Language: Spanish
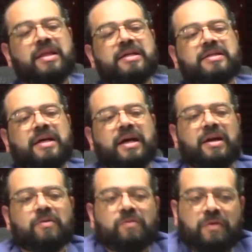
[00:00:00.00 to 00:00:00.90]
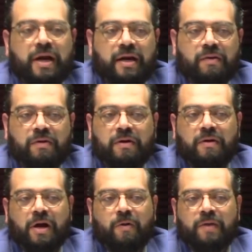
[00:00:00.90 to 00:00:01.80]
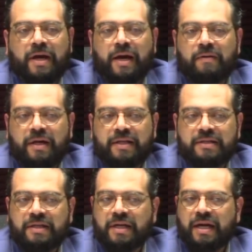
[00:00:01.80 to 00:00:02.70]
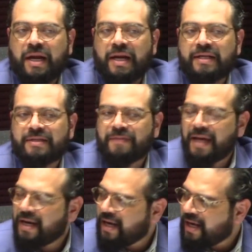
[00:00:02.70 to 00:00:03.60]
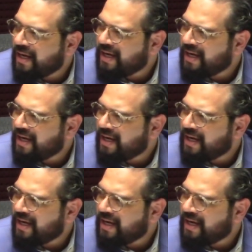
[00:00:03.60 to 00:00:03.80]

Dice que en una reunión la obligaron a decir que era lesbiana.